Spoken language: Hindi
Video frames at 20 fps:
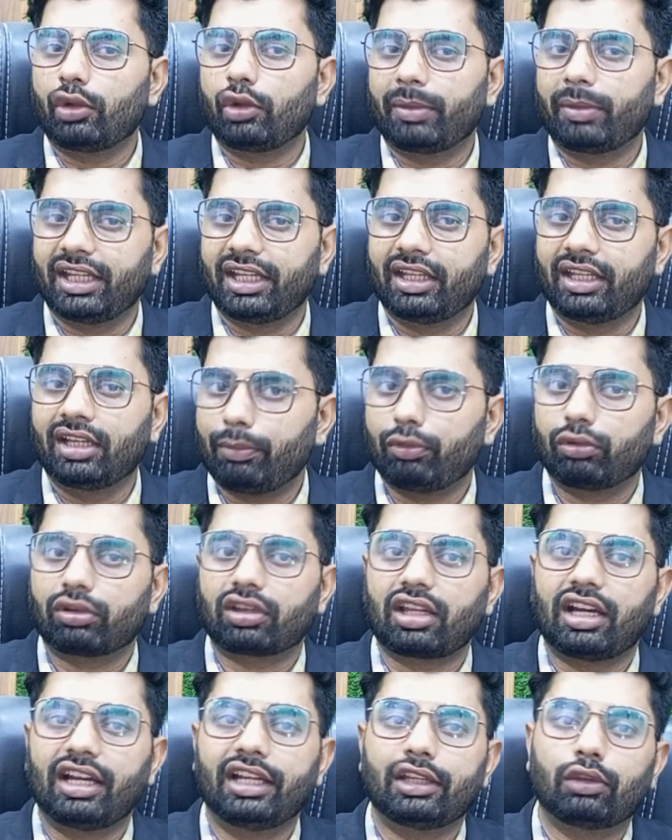आयुर्वेद
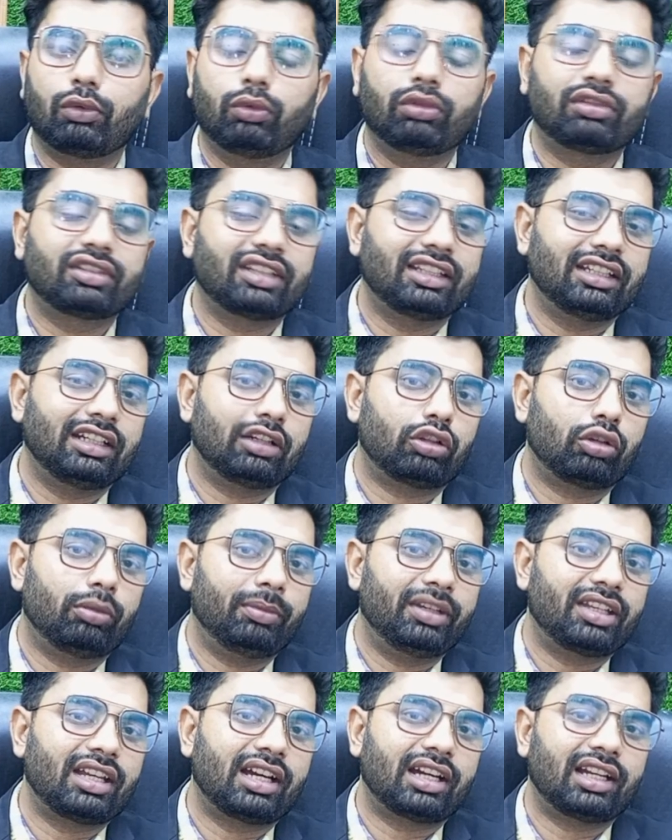आप चाहें तो उस चैनल
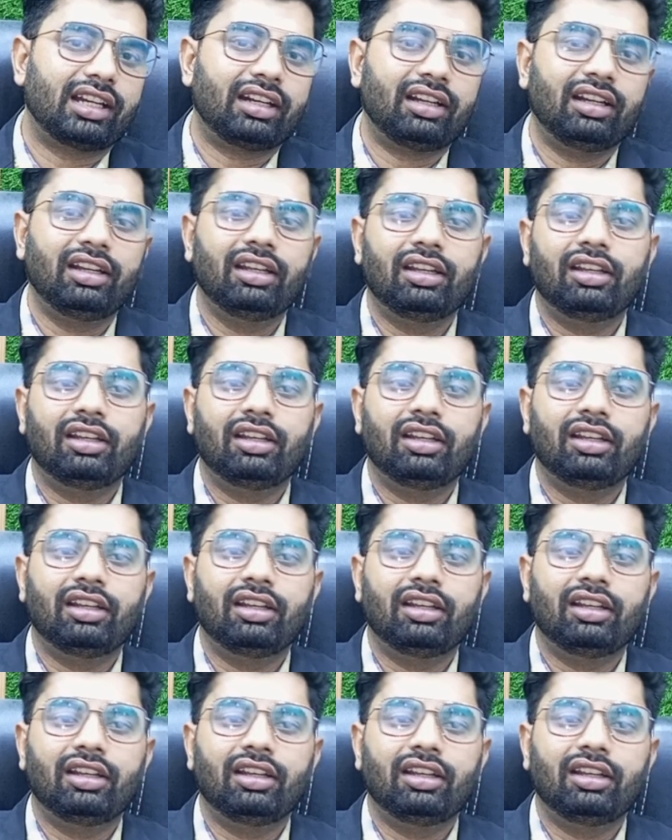को भी जाकर